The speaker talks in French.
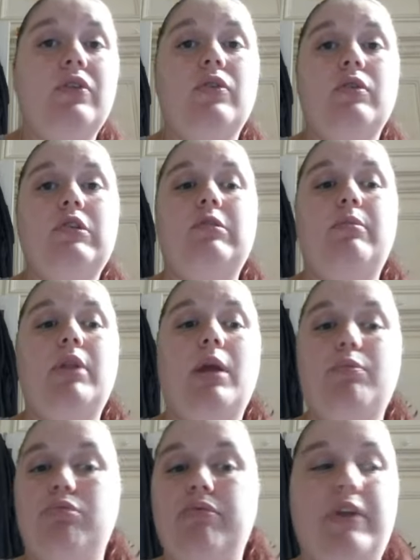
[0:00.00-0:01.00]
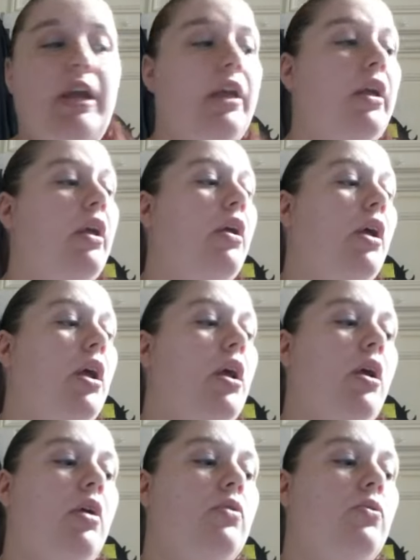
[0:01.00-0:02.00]
centimes la bouteille.
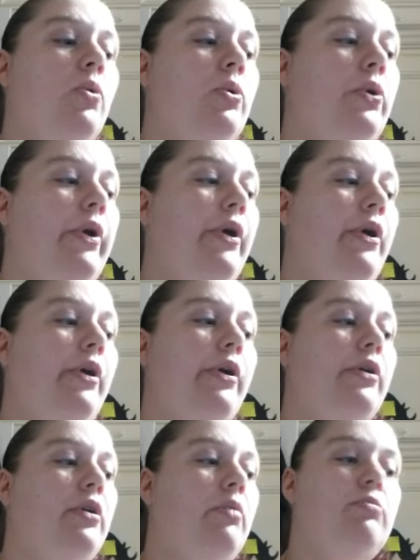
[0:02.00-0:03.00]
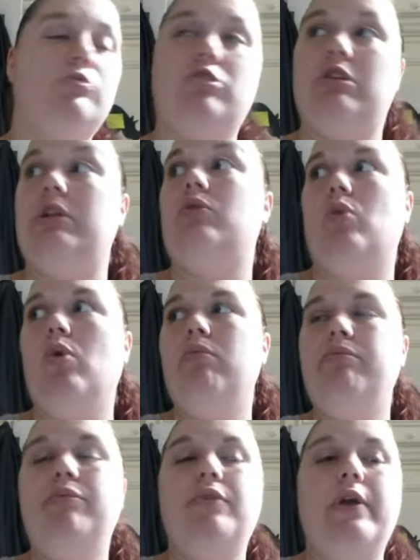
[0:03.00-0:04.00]
Donc, euh, comme j'ai des gros
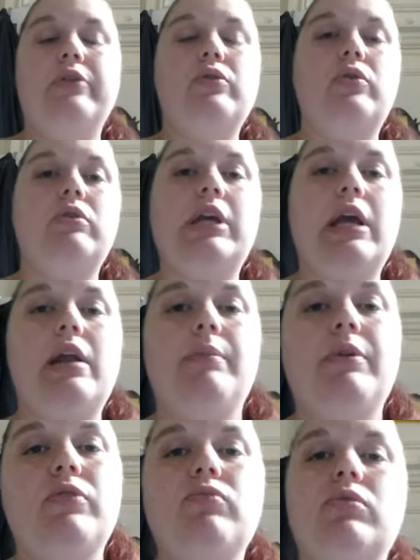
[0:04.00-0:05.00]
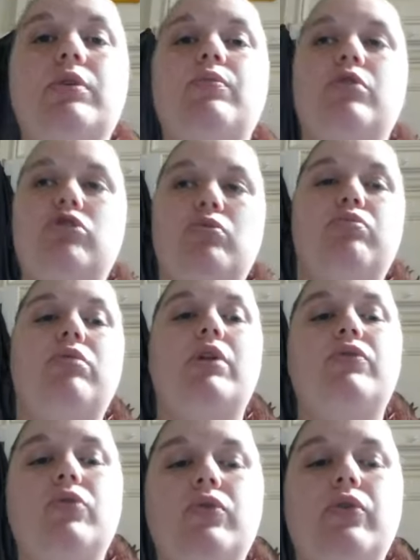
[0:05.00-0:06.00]
buveurs de coca à la maison et que moi j'en bois
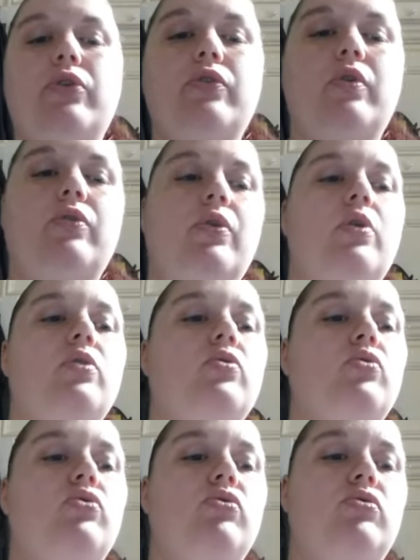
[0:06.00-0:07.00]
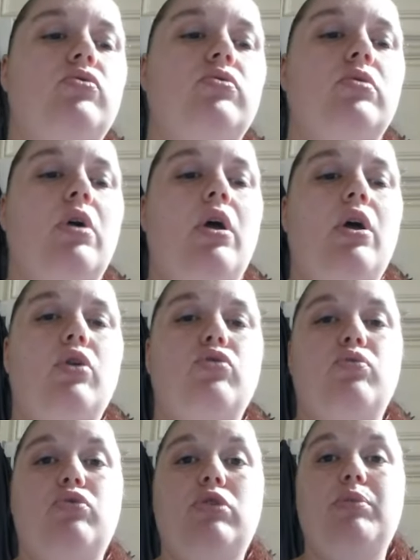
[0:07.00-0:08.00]
de temps en temps, donc du coup,
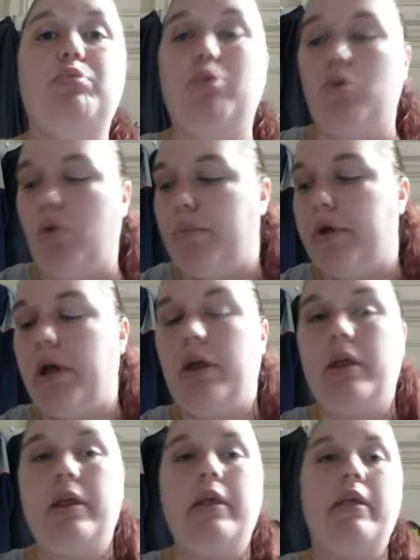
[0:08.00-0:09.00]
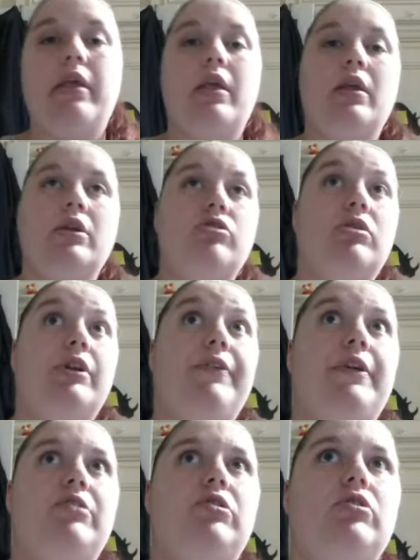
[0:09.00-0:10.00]
je me suis dit pourquoi pas. J'en
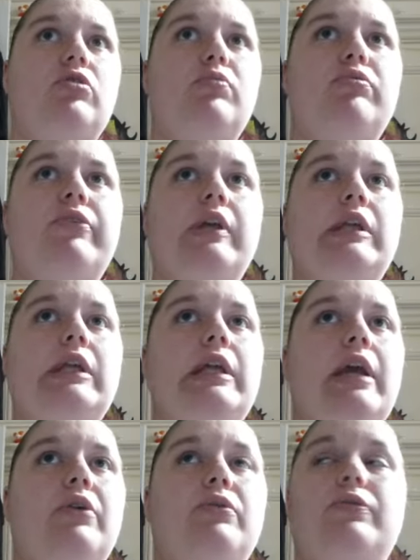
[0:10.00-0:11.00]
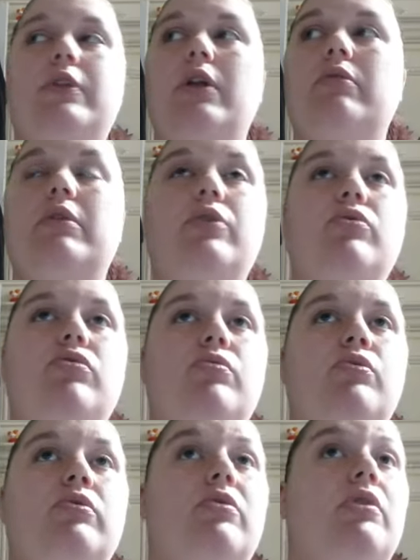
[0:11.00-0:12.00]
avais acheté deux bouteilles hier. Au final, on a eu du
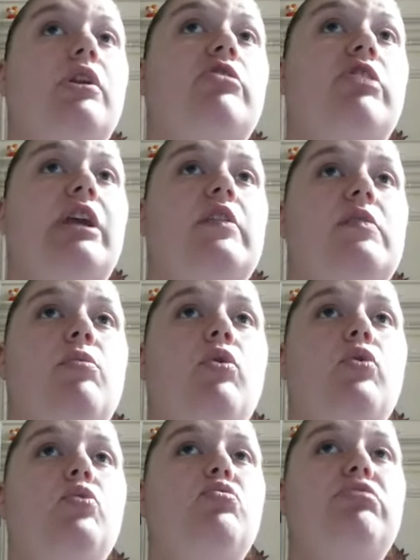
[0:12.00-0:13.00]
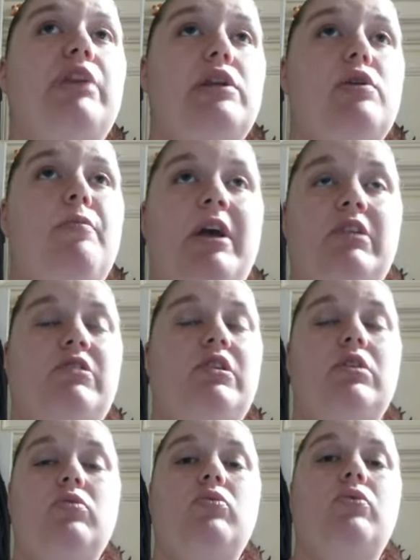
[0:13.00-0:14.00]
monde. On a déjà quasiment une bouteille de
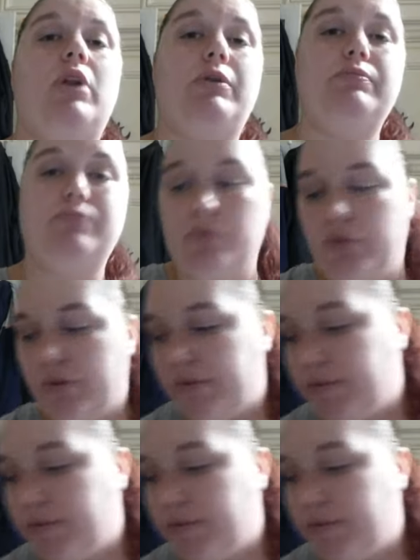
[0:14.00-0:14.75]
partie. Donc voilà, ça